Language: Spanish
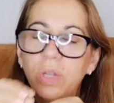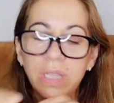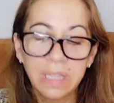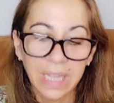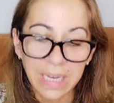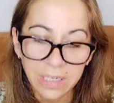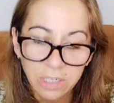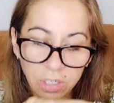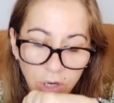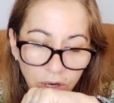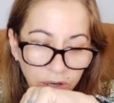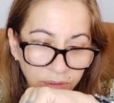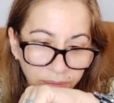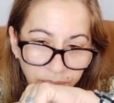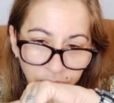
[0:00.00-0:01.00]

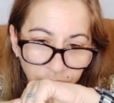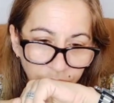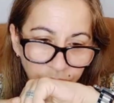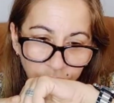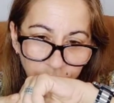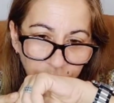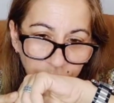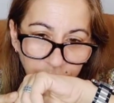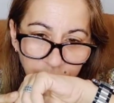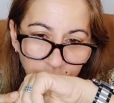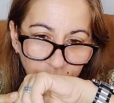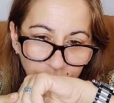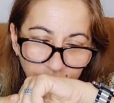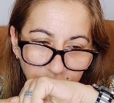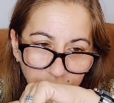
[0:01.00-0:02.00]
intenso
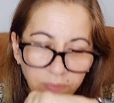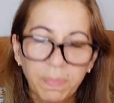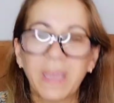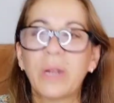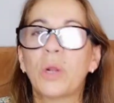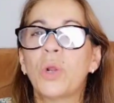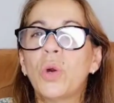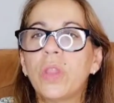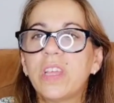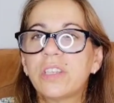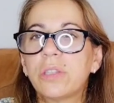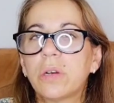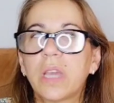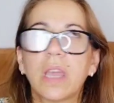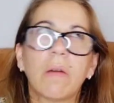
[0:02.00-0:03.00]
pero no de
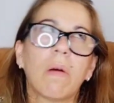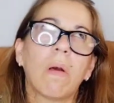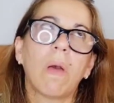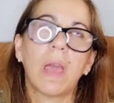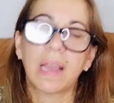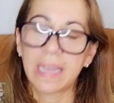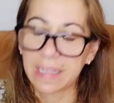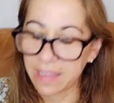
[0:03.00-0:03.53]
esto que, que te